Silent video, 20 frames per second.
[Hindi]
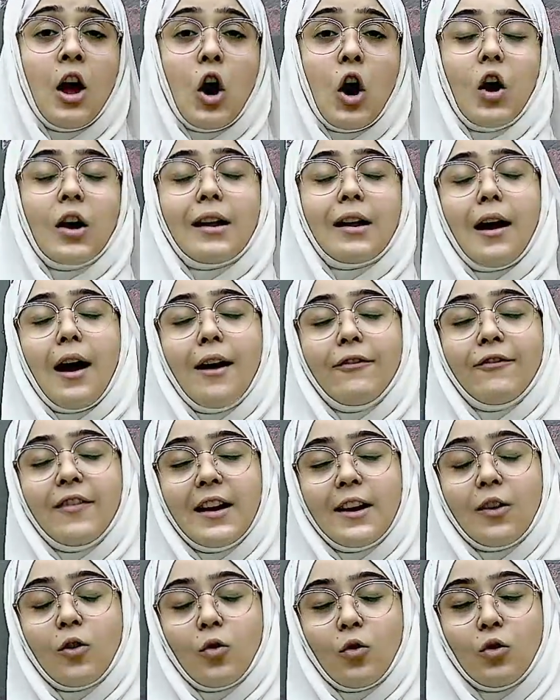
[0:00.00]
और काफ़ी
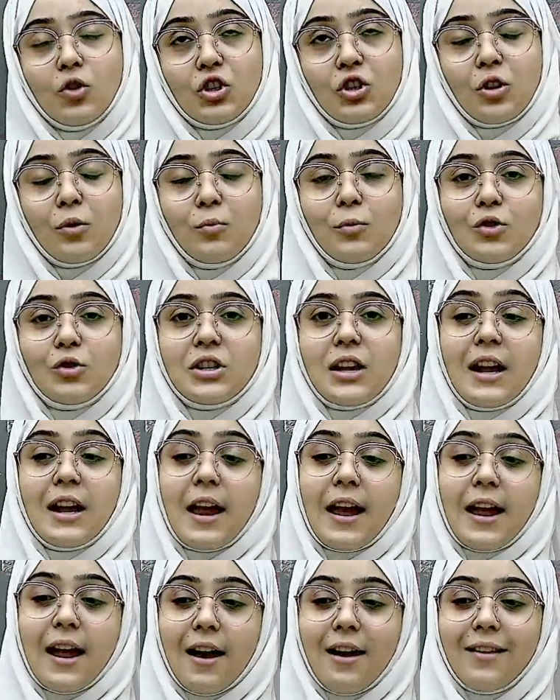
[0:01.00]
कुछ मुझे
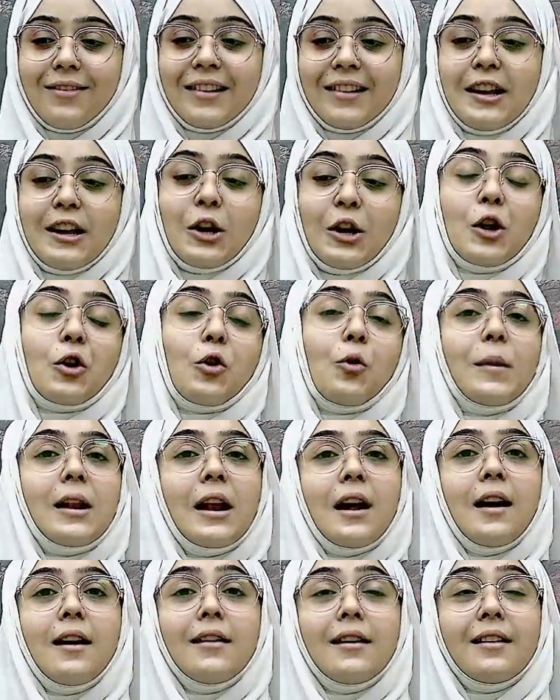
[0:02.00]
नया सीखने को
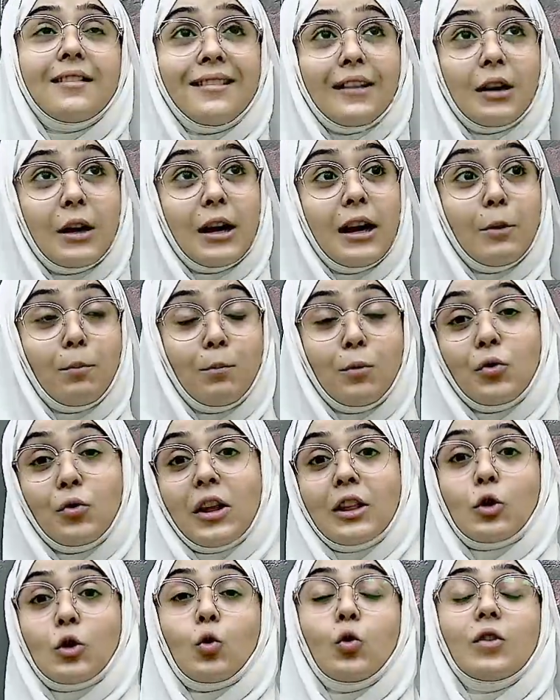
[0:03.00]
मिला इस इन
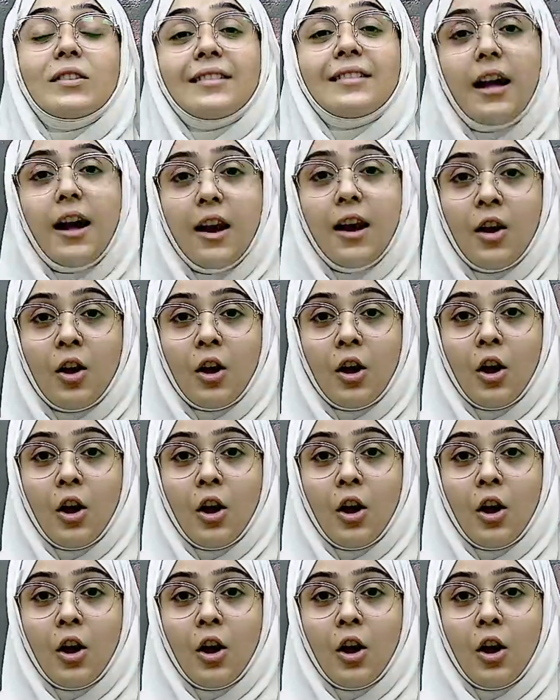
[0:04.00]
पूरे दो साल